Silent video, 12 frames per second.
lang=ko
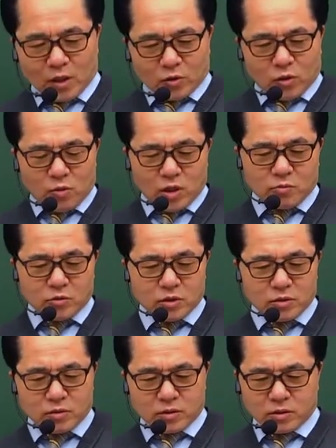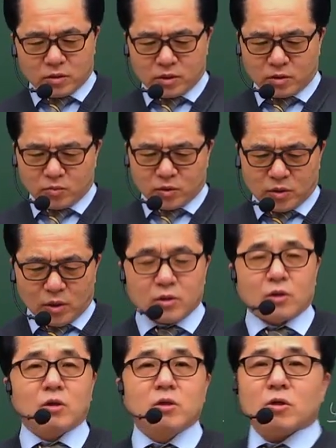넘어가 볼까요? 3번.
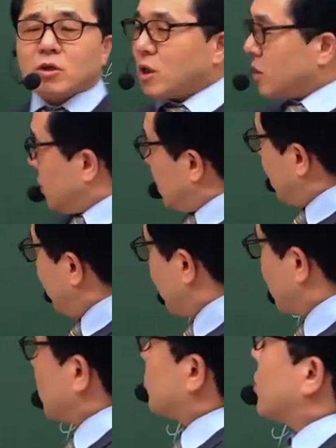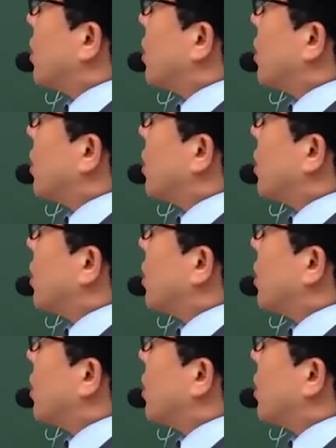연력학 2법칙.